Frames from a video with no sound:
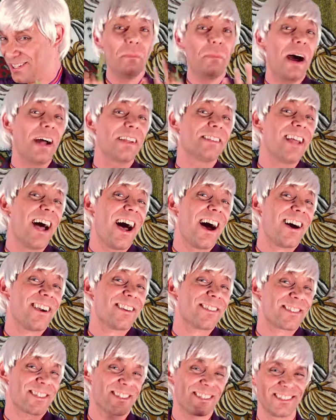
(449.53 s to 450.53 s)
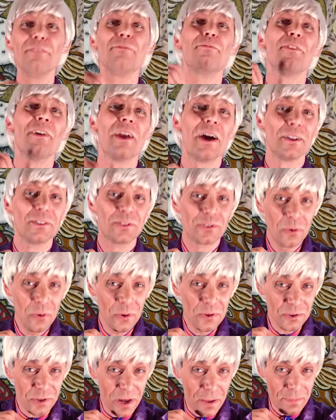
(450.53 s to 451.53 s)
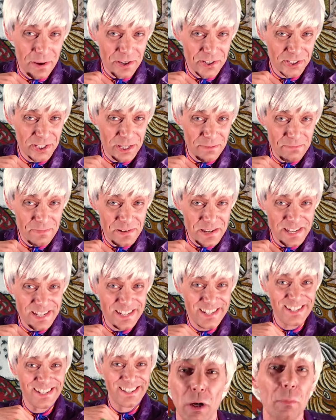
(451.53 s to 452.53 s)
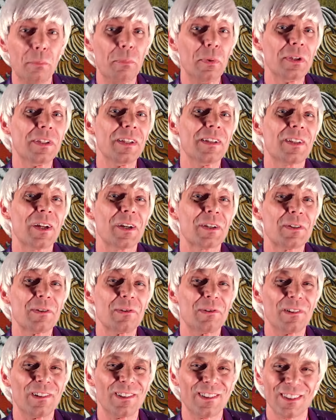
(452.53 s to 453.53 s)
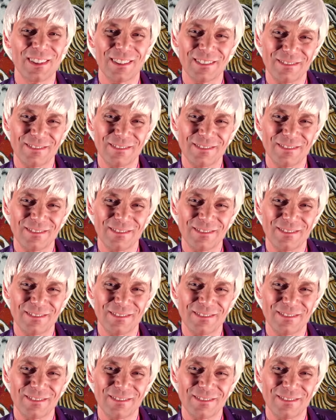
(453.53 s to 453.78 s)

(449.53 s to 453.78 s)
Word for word: partage et fais un don sur la page Tipeee, petit inculte.